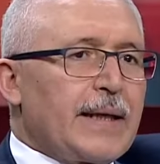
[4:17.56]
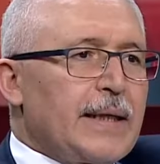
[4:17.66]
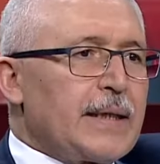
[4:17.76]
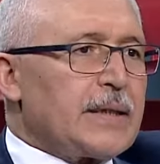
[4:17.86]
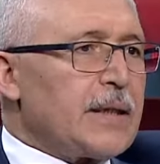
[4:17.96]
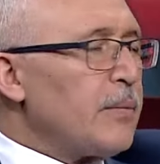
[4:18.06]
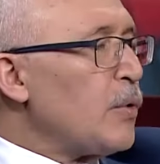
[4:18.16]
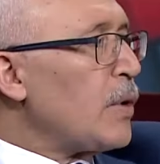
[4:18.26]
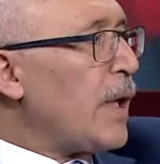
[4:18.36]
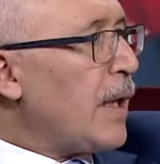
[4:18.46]
girince
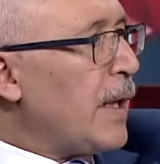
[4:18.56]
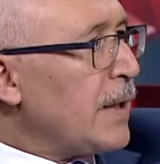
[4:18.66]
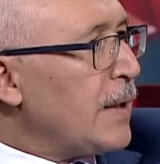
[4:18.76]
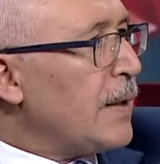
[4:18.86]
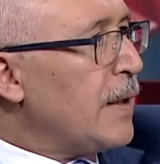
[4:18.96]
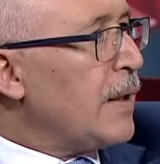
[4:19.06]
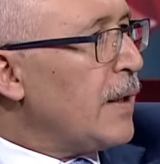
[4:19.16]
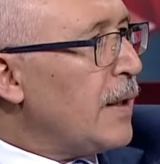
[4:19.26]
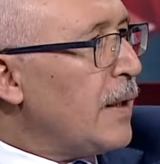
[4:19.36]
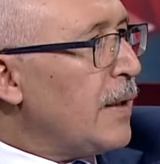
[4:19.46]
muhtarların
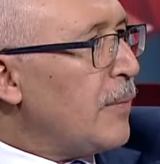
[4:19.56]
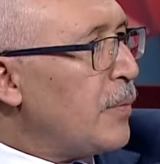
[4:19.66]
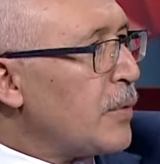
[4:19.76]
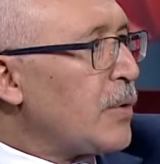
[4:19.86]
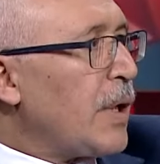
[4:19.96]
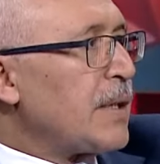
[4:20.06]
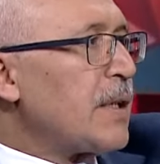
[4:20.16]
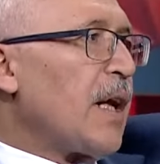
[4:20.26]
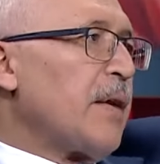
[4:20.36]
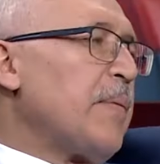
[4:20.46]
Muhtar e, ayrı geliyor.
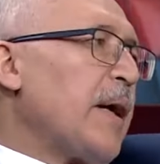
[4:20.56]
alıp